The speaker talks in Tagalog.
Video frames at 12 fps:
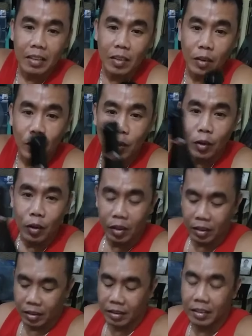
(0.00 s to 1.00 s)
So,
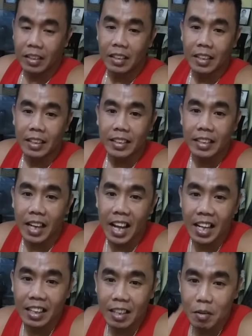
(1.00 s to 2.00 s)
sa
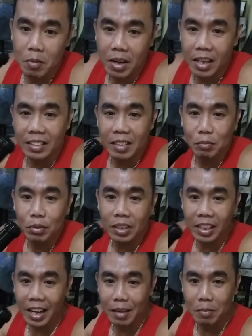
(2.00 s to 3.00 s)
lahat ng mga
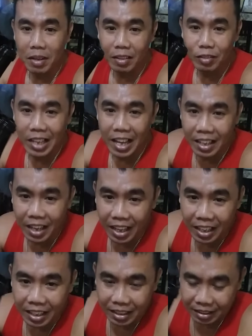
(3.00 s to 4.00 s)
subscriber ko diyan
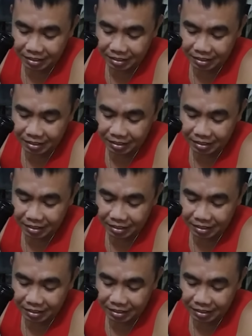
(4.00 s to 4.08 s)
ha,